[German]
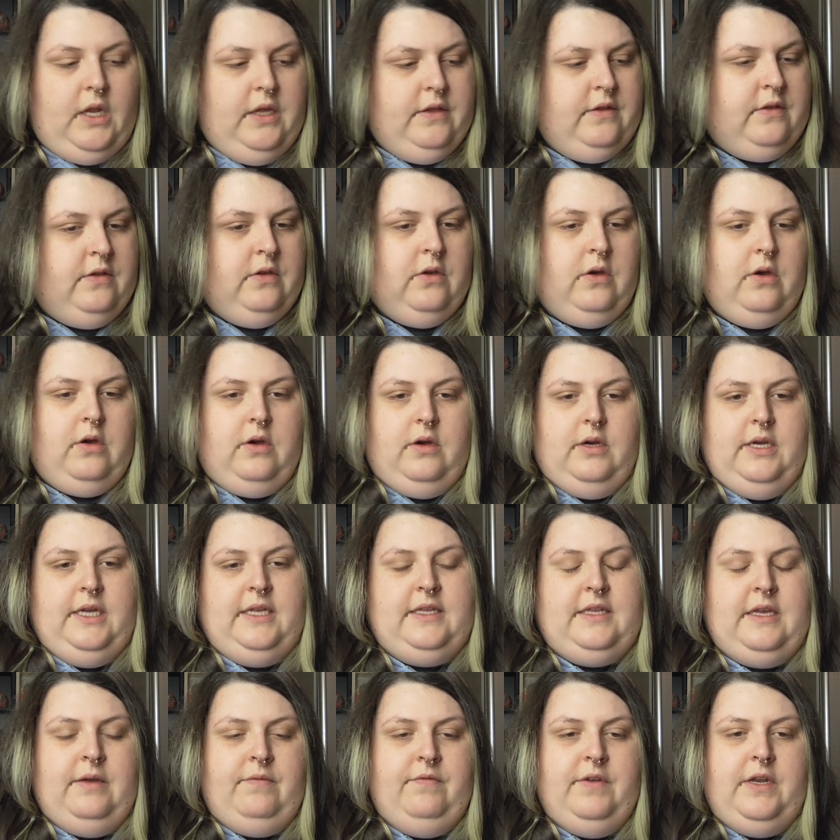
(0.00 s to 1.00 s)
So,
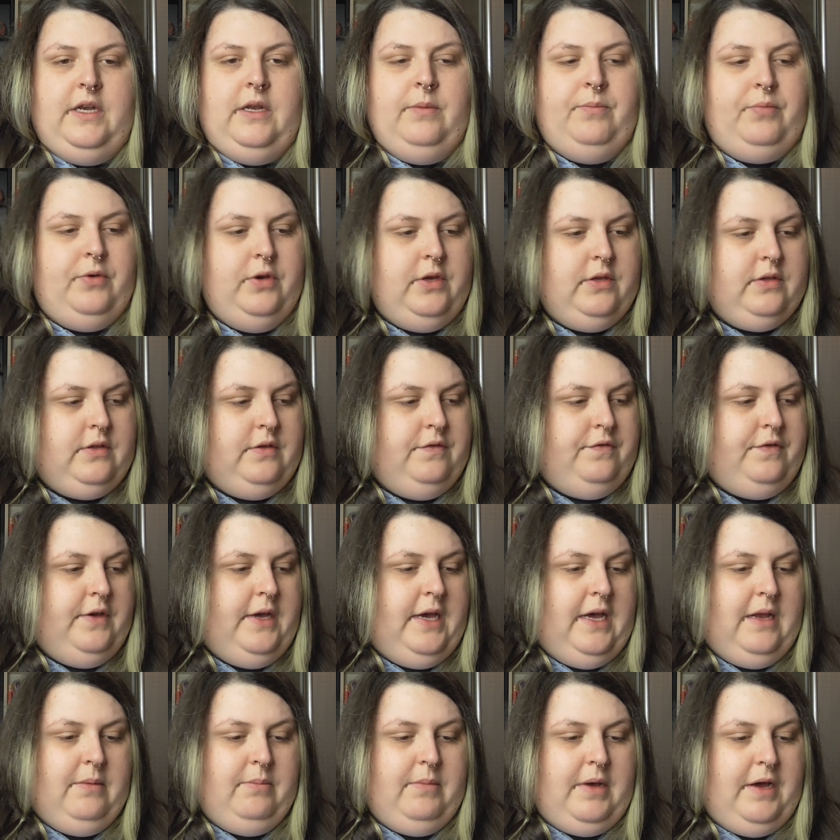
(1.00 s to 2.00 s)
jetzt haben wir eine Bürste für
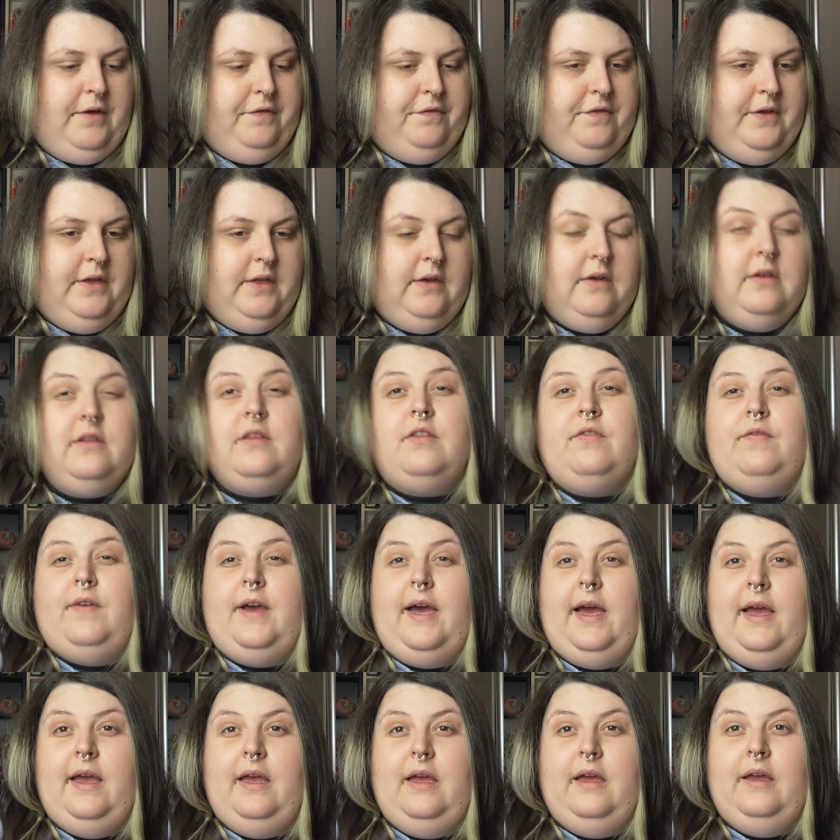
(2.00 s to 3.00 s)
Herrn Muffin,
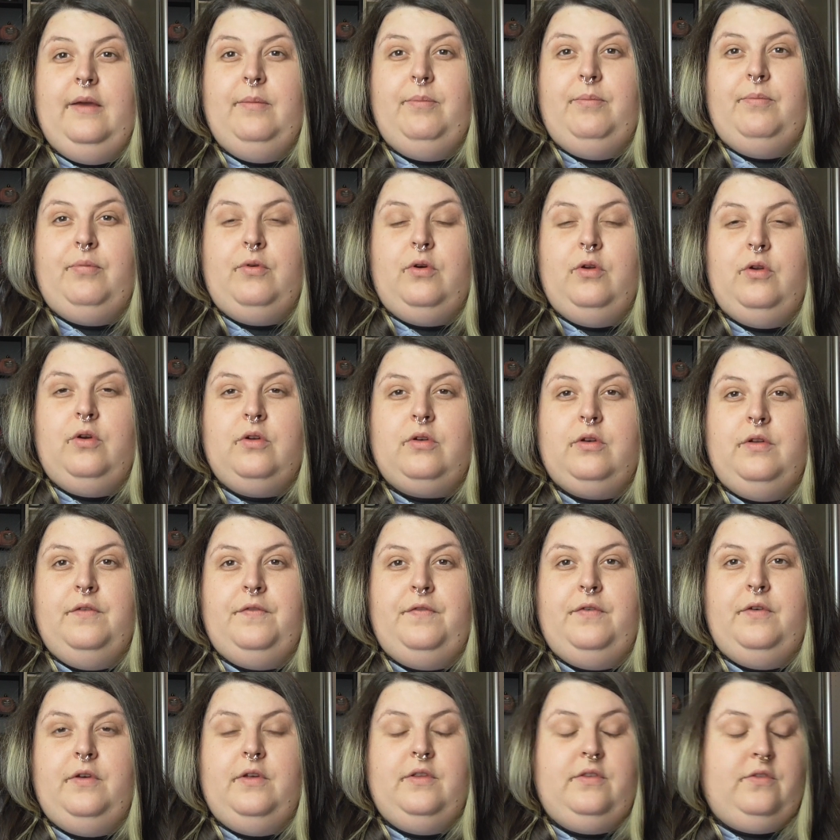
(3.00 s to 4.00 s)
zwei Produkte
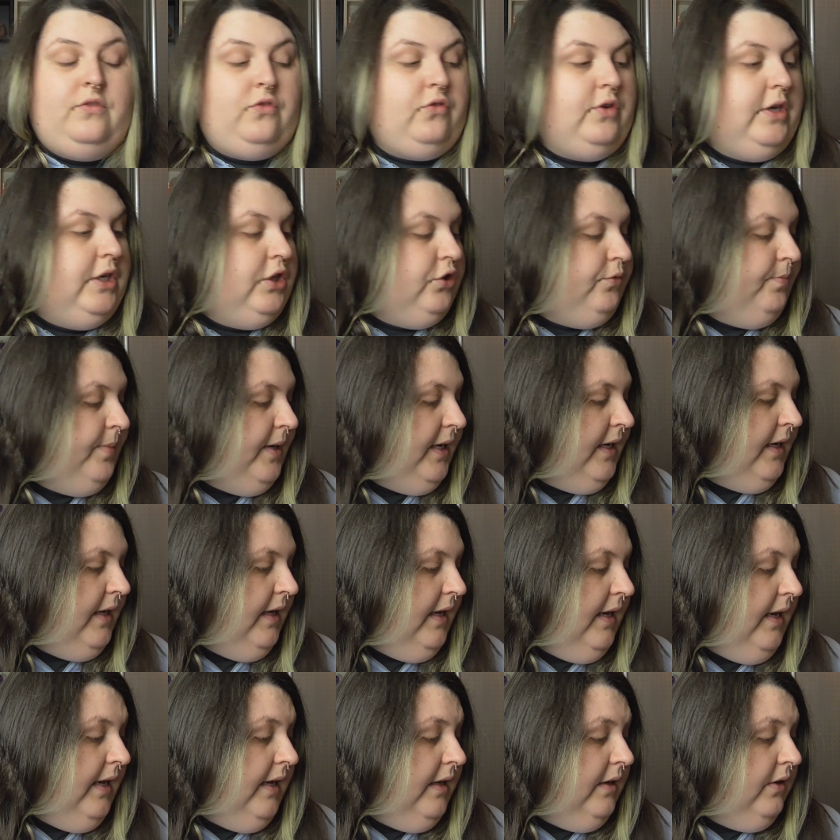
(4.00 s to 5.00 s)
fürs
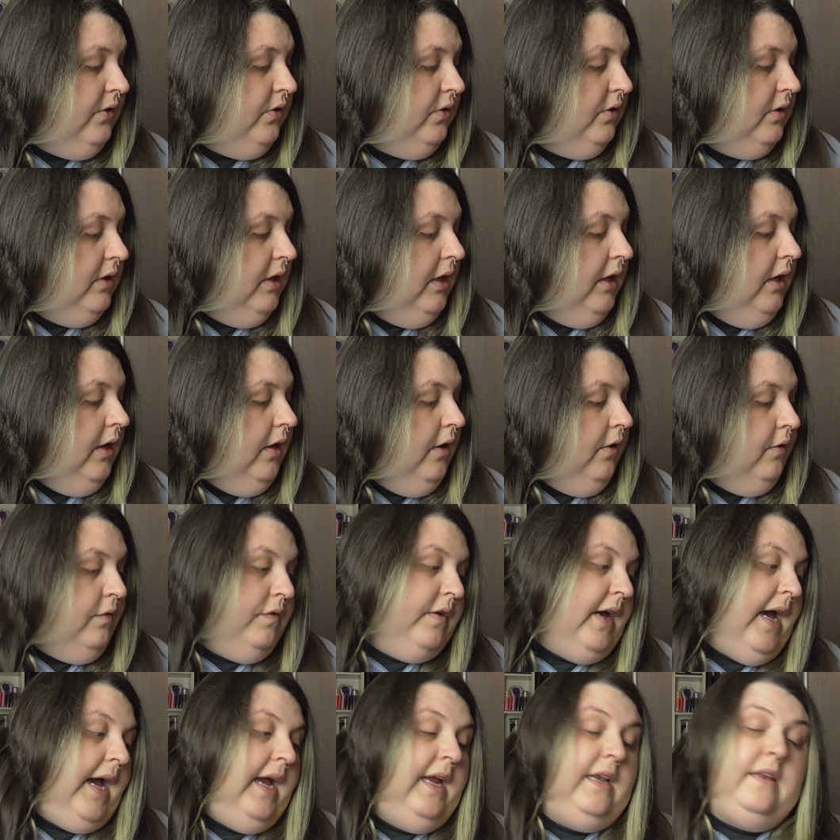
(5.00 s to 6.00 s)
Trash-Paket,
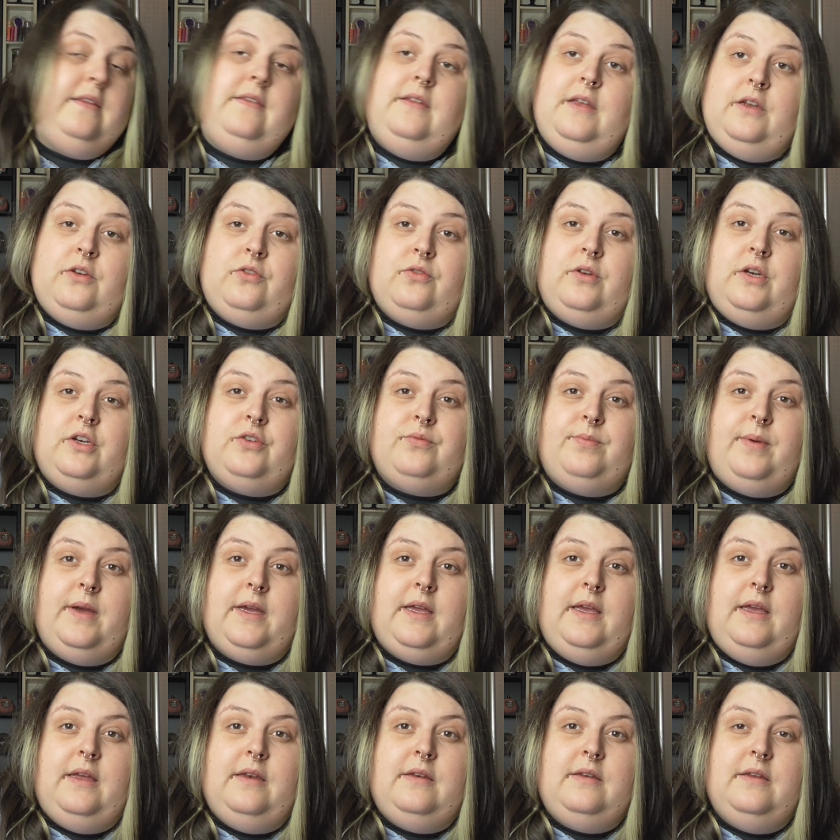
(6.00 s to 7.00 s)
für eins der
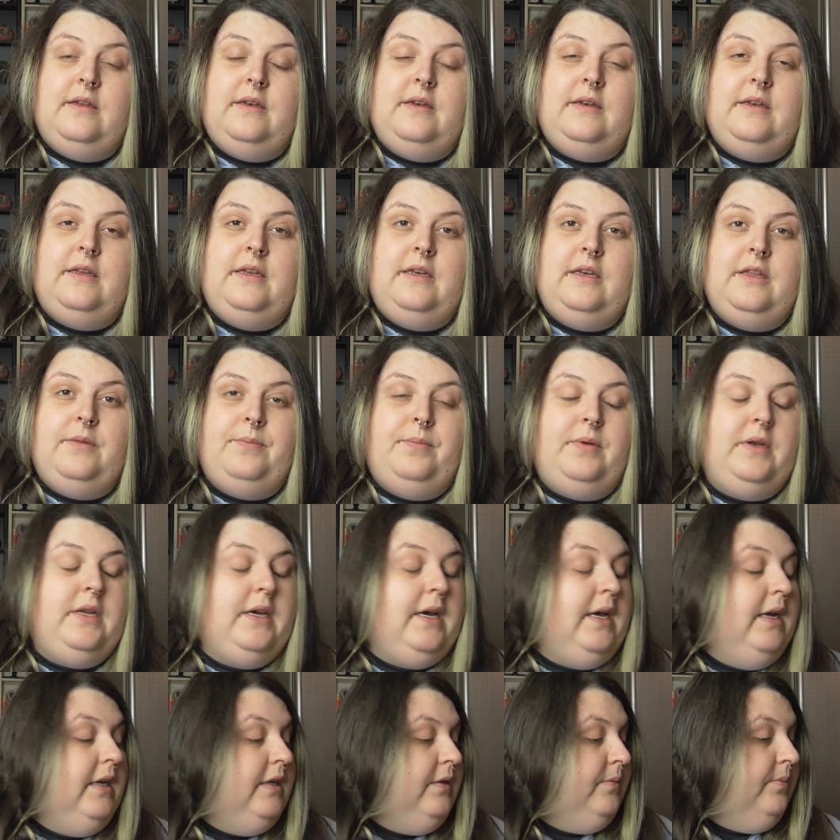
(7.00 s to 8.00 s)
Trash-Pakete, in denen ich
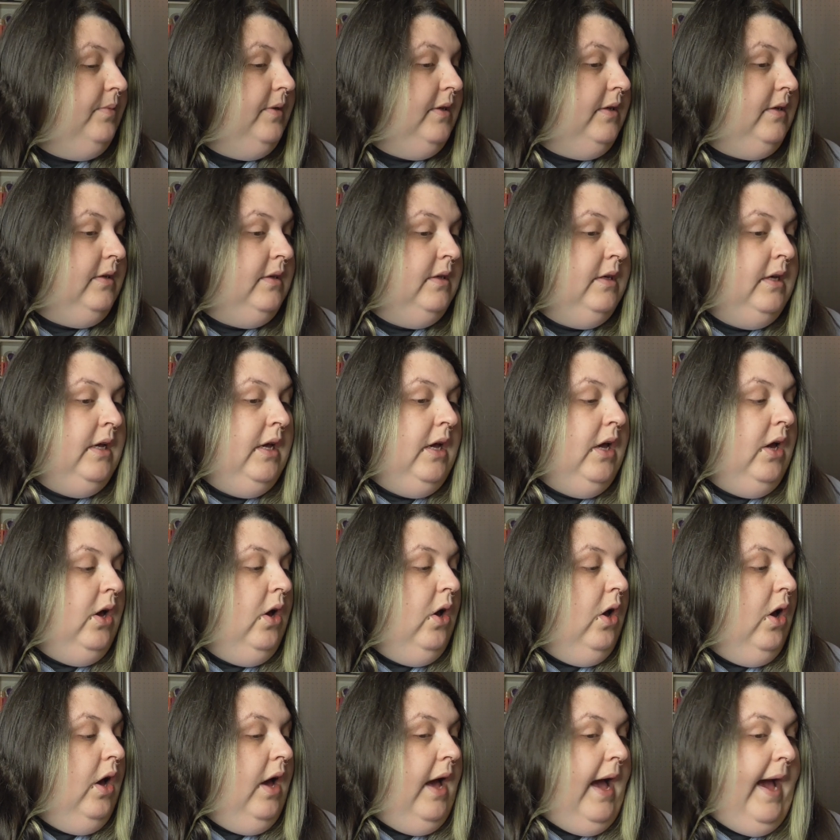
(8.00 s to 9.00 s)
beteiligt bin,
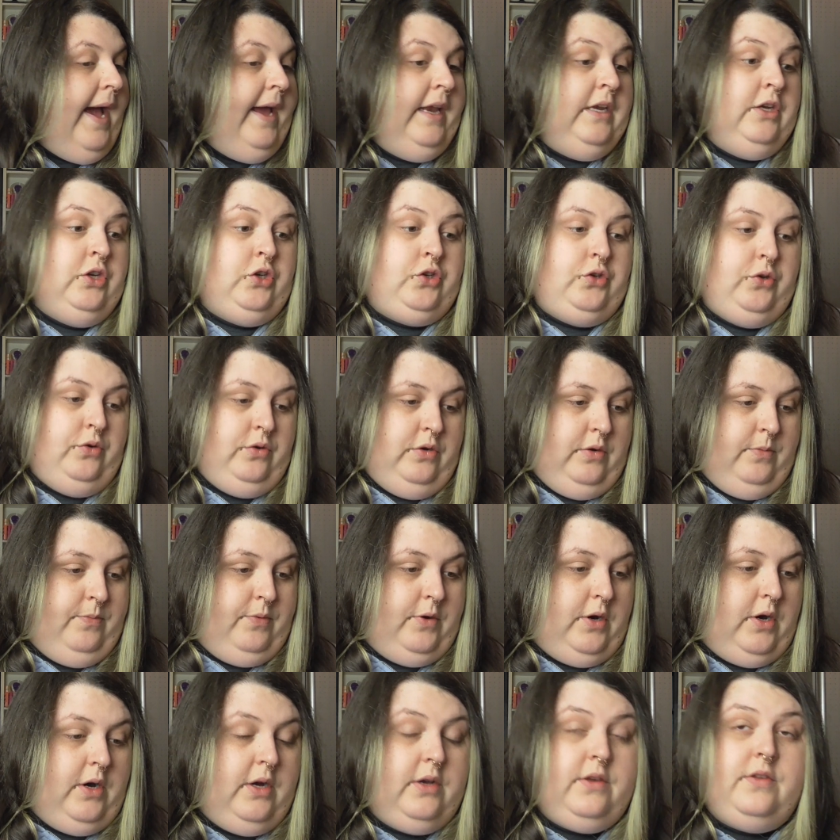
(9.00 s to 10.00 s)
eine schöne
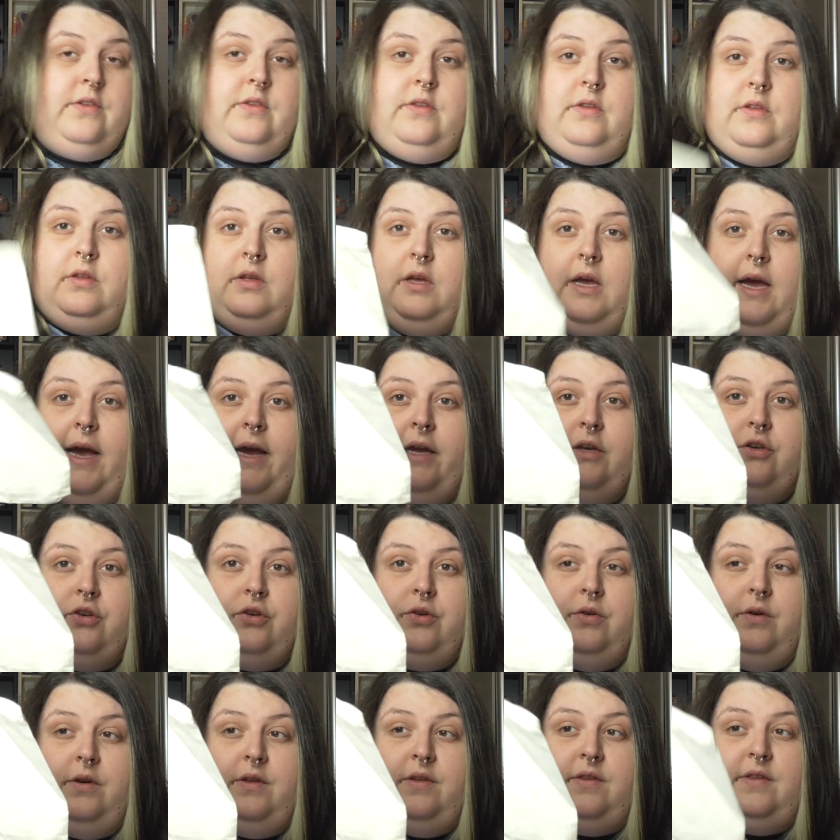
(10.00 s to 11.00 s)
Box, ein
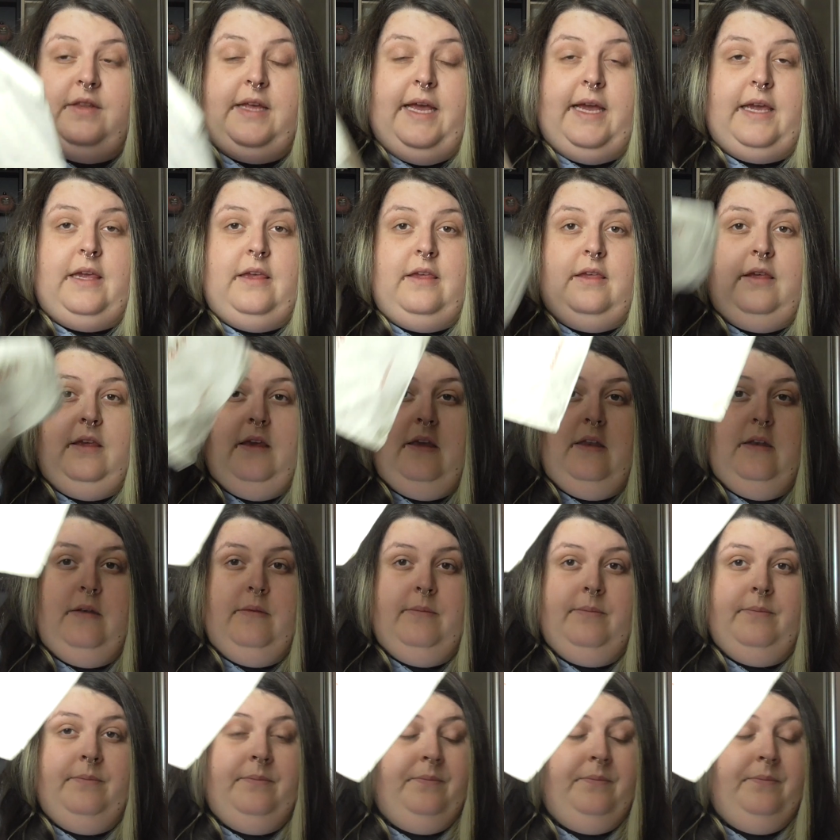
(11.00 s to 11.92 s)
schönes Säckchen.